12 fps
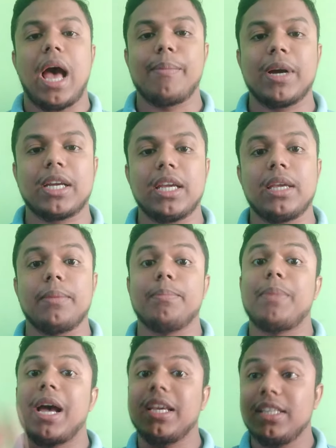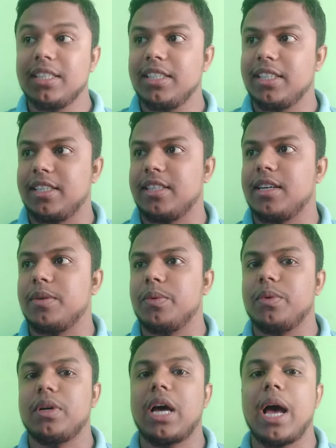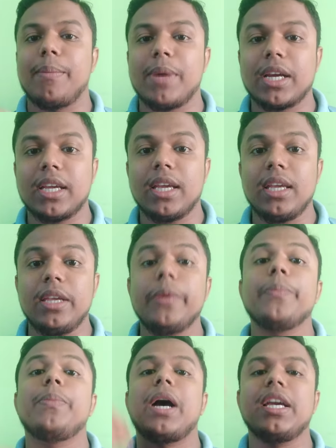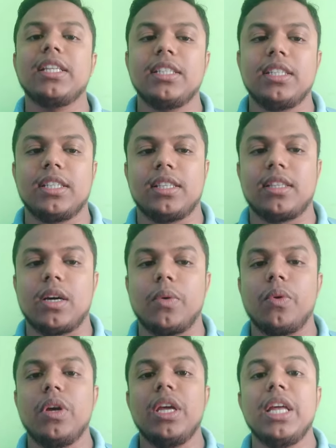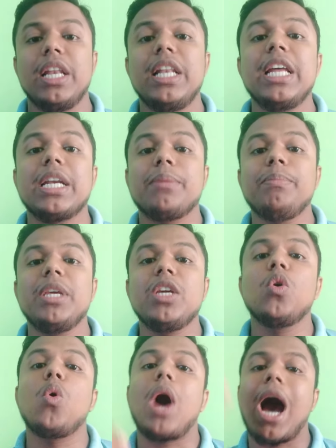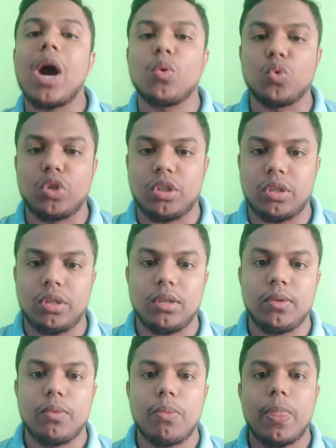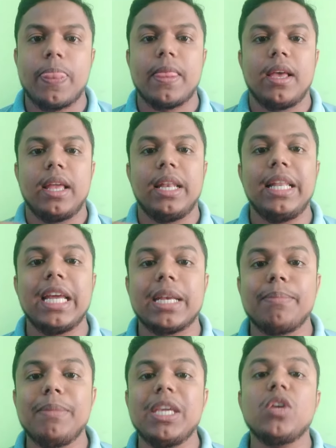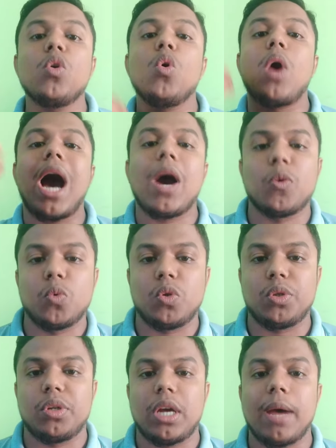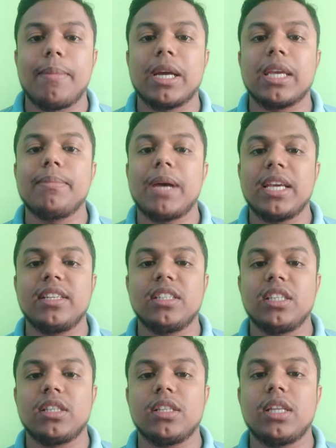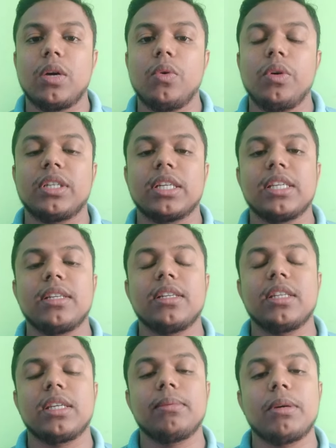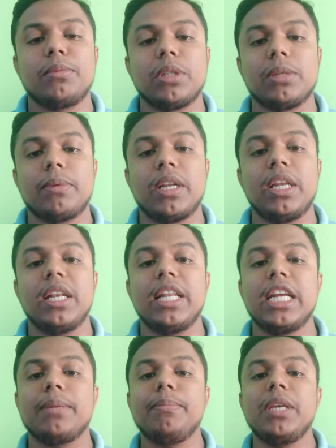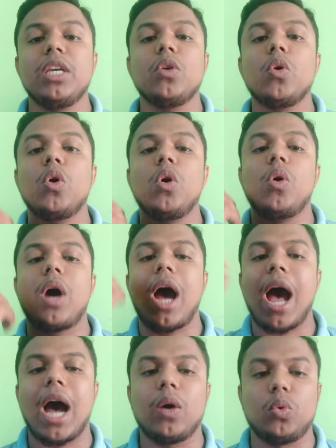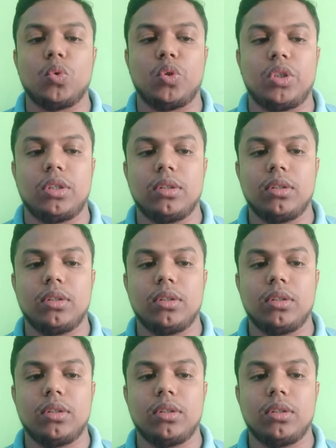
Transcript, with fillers: আমাকে বাহিরে যেতে দাও আমাকে বাহিরে যেতে দাও লেট মি গো আউট লেট মি গো আউট আমাকে বাহিরে যেতে দাও এটাকে ইংরেজিতে কীভাবে বলতে পারি লেট মি গো আউট